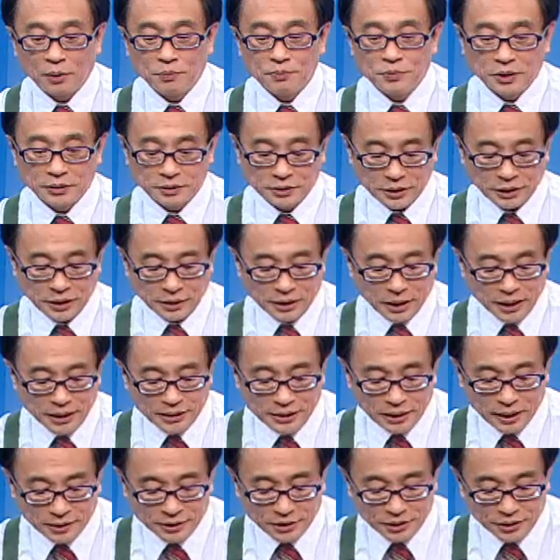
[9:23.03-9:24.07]
我们今天看一
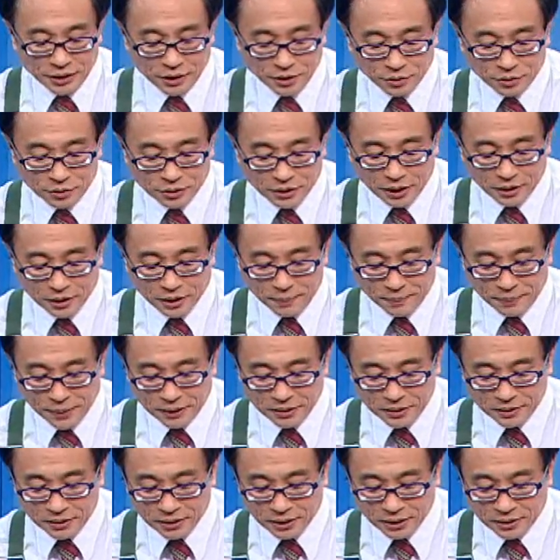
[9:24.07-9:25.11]
下，今天有涨停
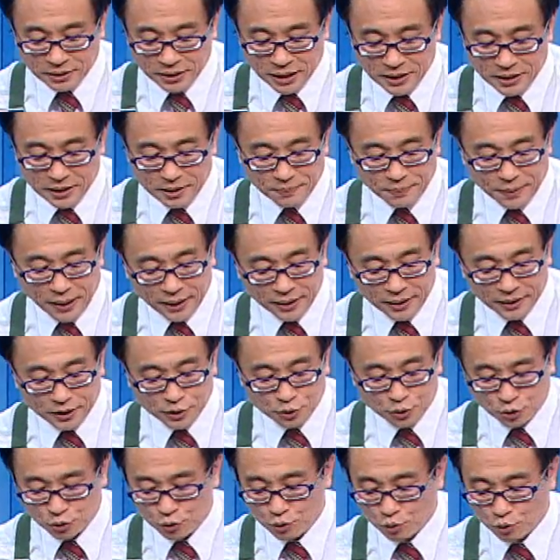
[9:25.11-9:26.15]
板的这个三四八一的
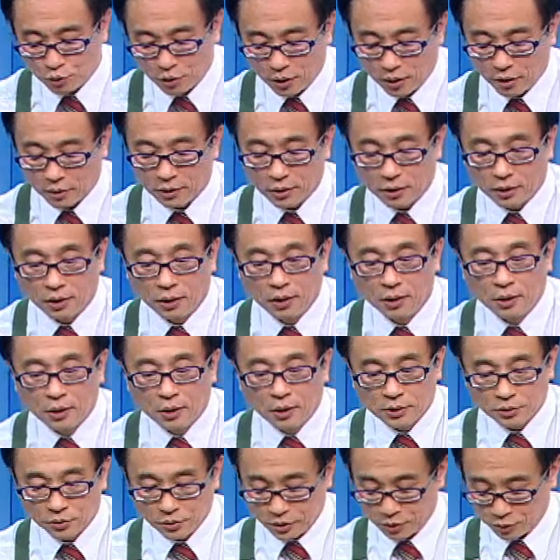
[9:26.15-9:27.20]
群创啊。好，
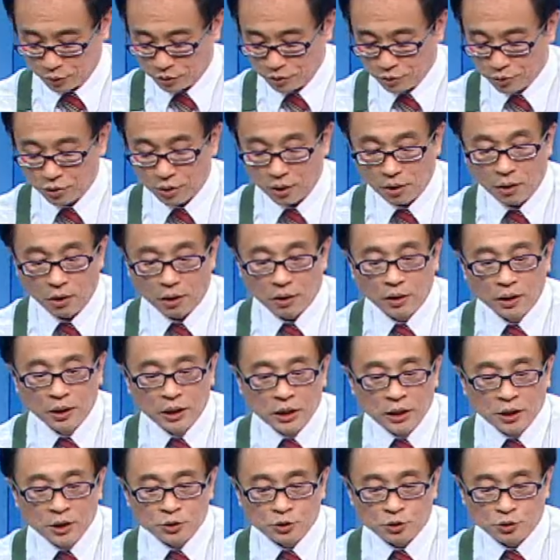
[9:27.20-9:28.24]
对群创哦。
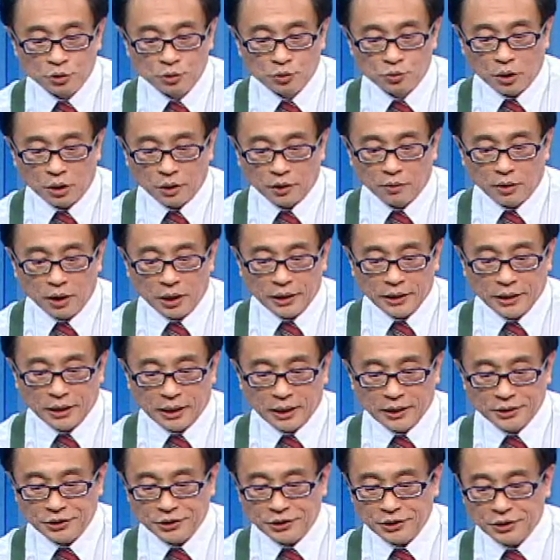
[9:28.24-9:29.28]
群创的话，你看
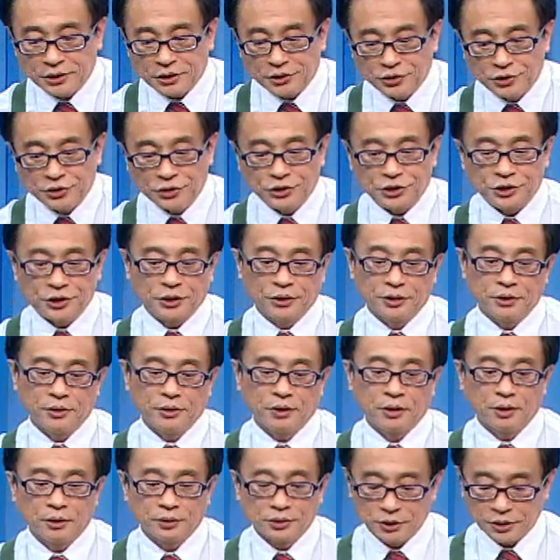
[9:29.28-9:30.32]
看今天的日线
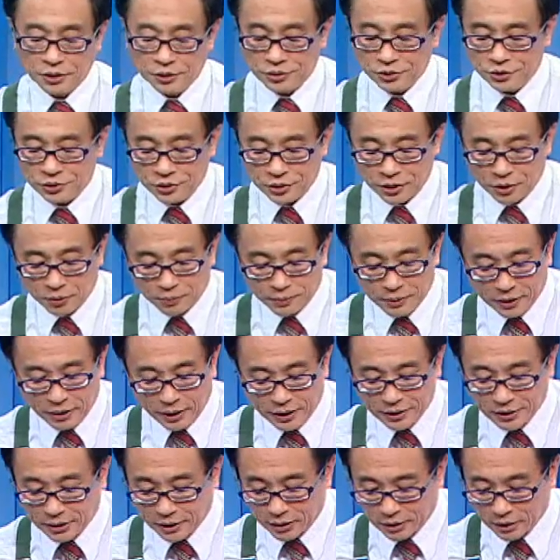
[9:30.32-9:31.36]
哦，这个日线，我们来
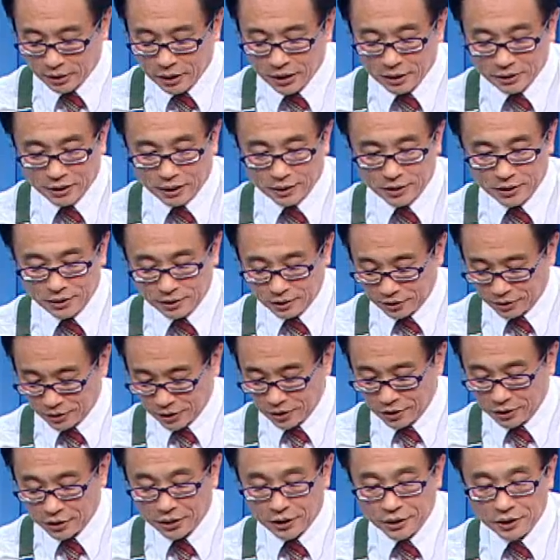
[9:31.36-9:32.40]
看一下它的这
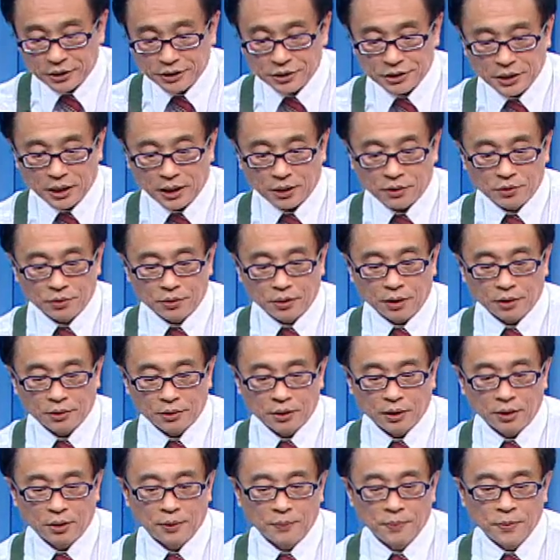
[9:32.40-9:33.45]
整体的一个架构好
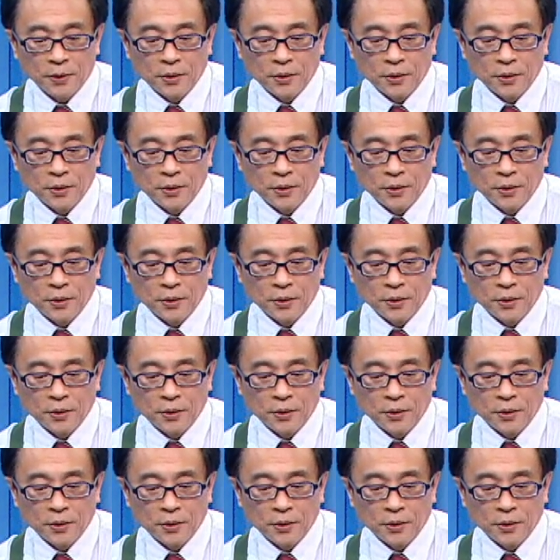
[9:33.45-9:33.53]
了啊。